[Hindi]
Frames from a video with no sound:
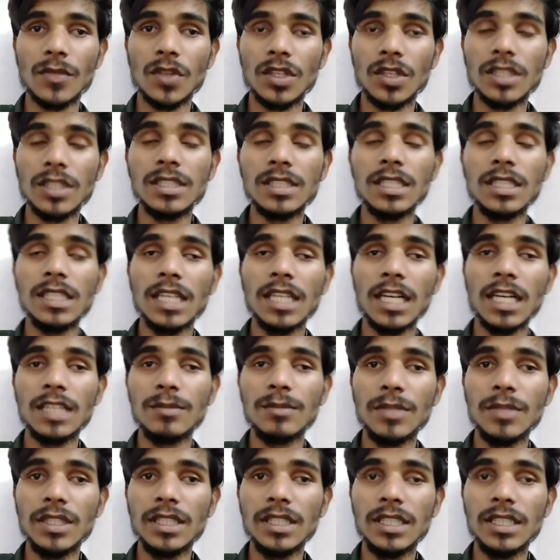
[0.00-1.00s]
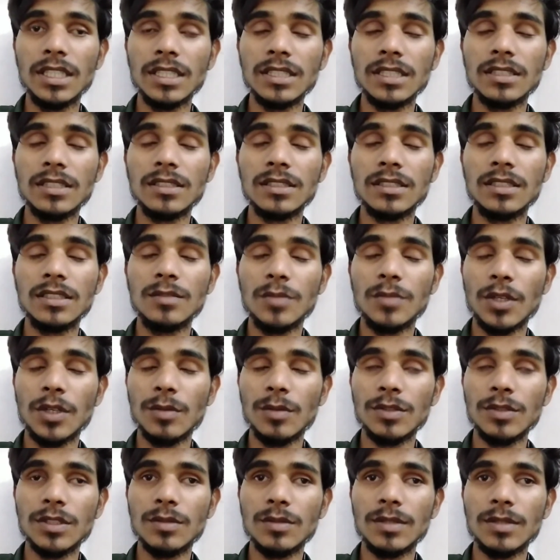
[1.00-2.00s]
तो जैसे कि आज मैं एक
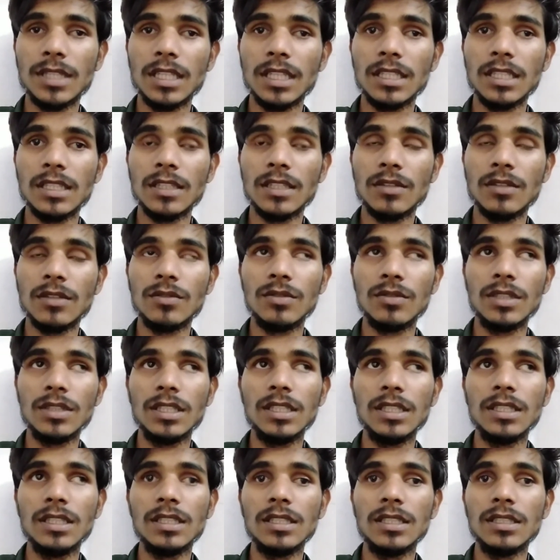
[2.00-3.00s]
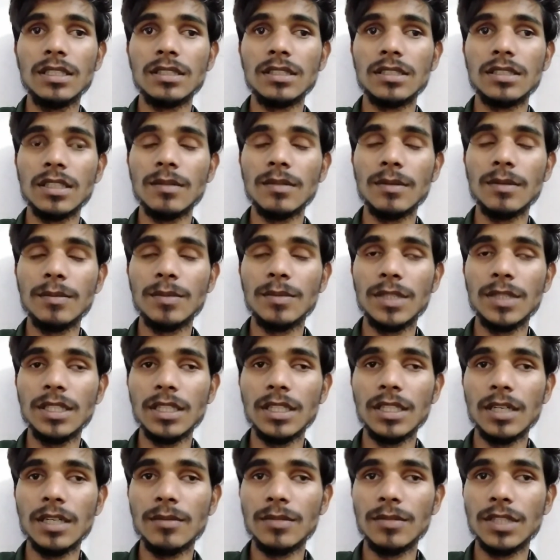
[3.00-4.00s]
इंफॉर्मेशन बता देता हूँ कि जब भी
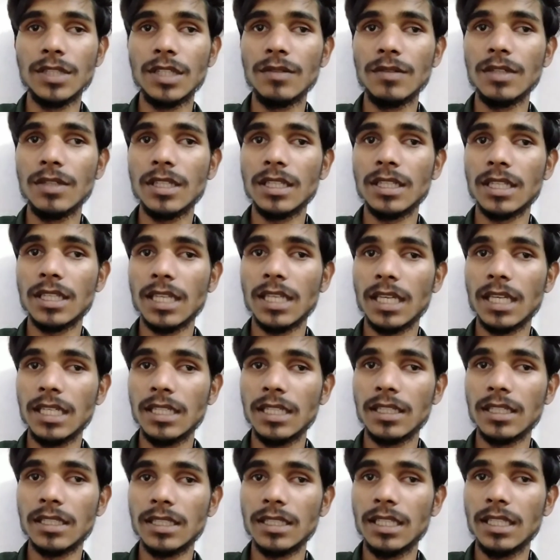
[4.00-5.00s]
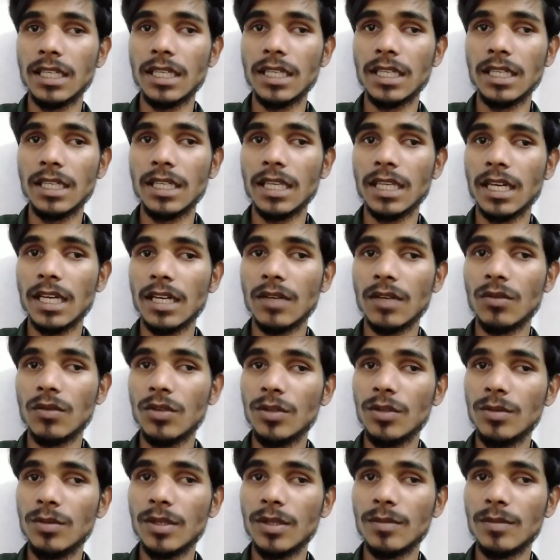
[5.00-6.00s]
हम रेलवे की तैयारी करते हैं या
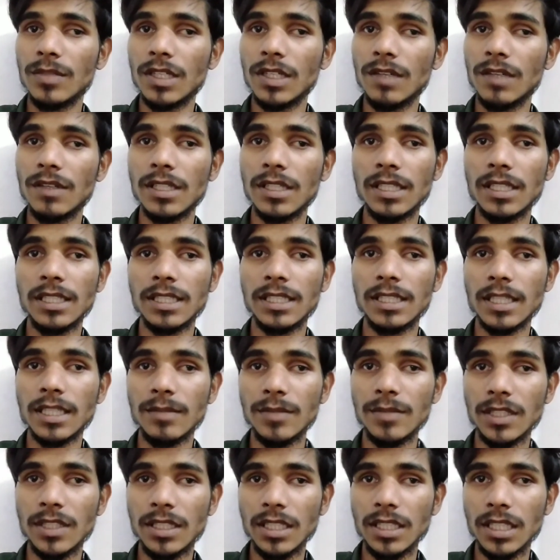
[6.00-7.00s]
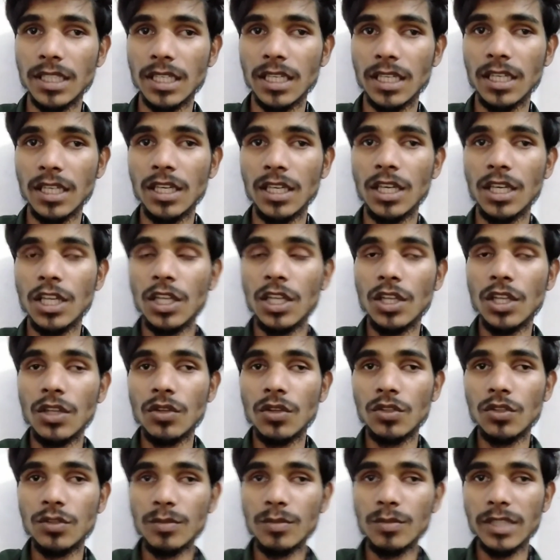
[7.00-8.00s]
कोई भी हम रेलवे की एग्ज़ाम देते हैं
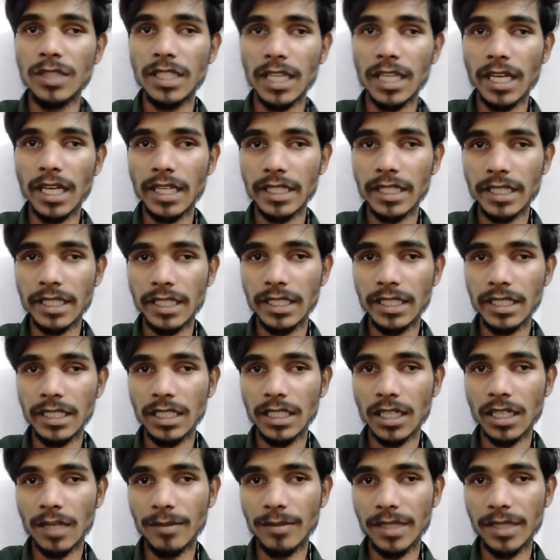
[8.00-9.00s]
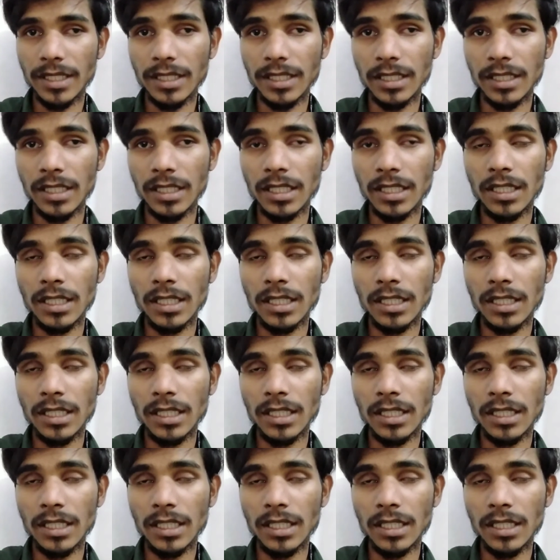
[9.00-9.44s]
तो उसमें ध्यान रहे कि हमें